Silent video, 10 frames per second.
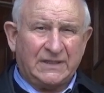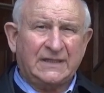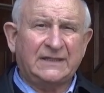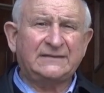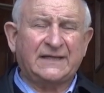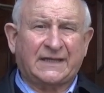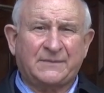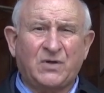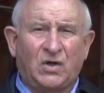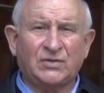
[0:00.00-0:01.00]
il, il
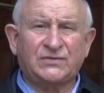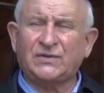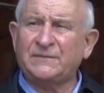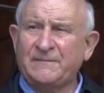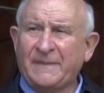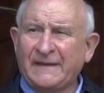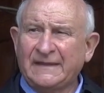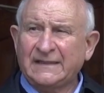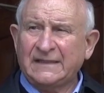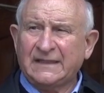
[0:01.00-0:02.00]
terremoto,
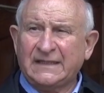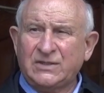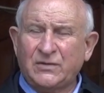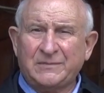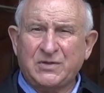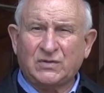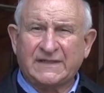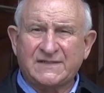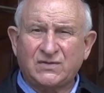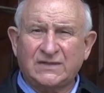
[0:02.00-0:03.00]
e io ebbi
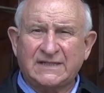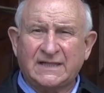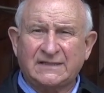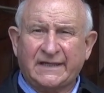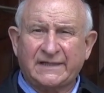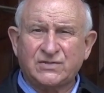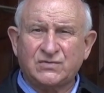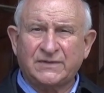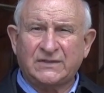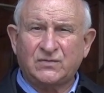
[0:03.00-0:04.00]
occasione di andare
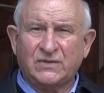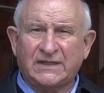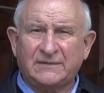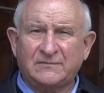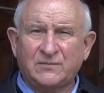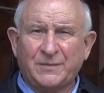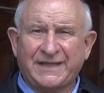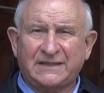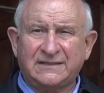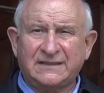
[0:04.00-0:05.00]
su in due
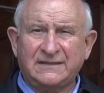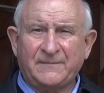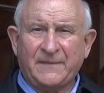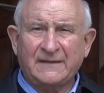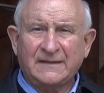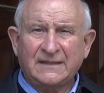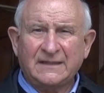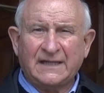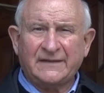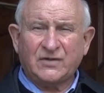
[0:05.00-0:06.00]
momenti
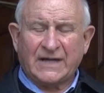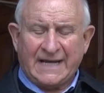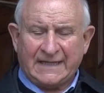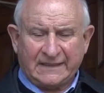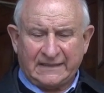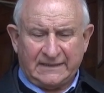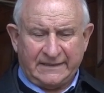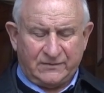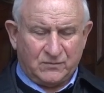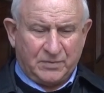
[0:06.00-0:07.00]
a lavorare
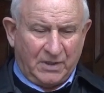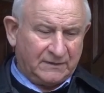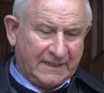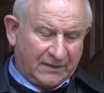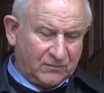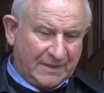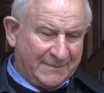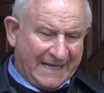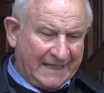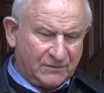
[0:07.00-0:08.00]
lì un po', dare una
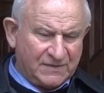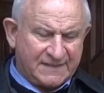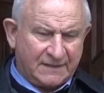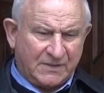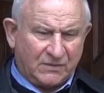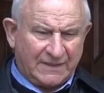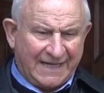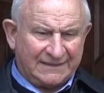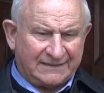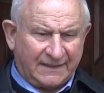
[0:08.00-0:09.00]
mano insieme con
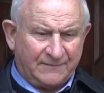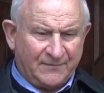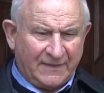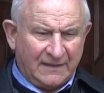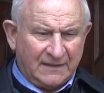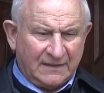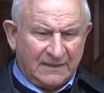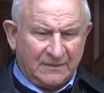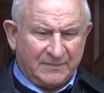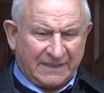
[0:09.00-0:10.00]
altri
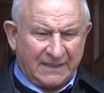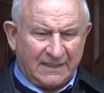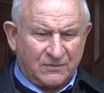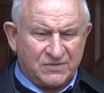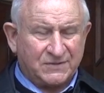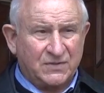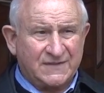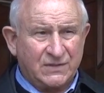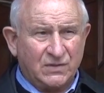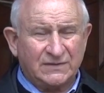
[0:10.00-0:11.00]
eh, per la
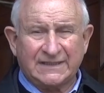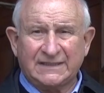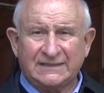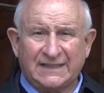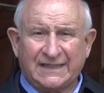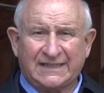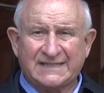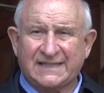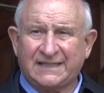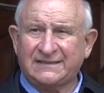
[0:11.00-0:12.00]
costruzione delle
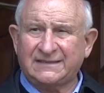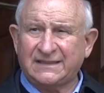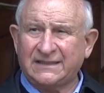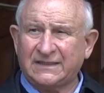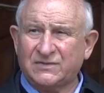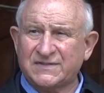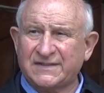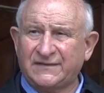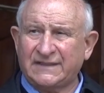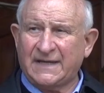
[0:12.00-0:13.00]
casette e
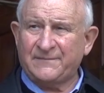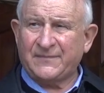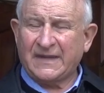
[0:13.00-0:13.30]
così via.